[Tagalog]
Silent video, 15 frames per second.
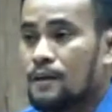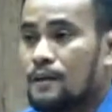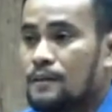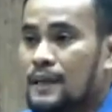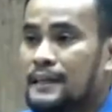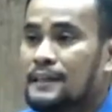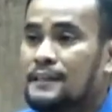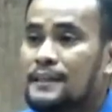
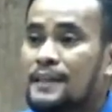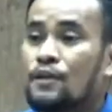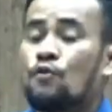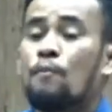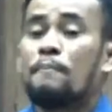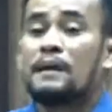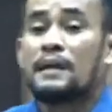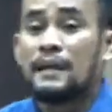na hindi
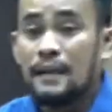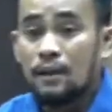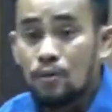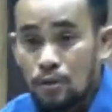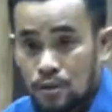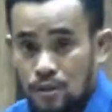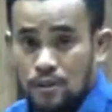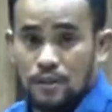
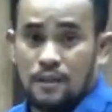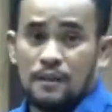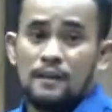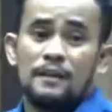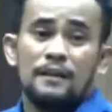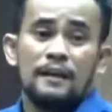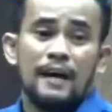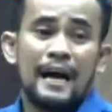kumikilos
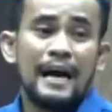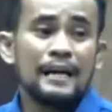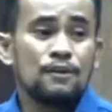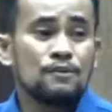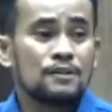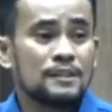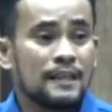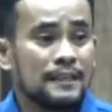
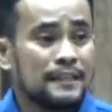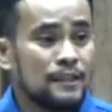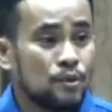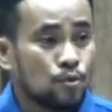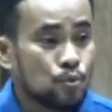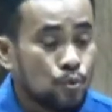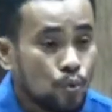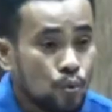ayon sa
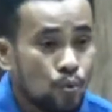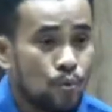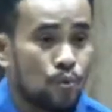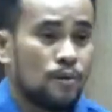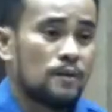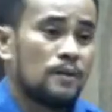itinuturo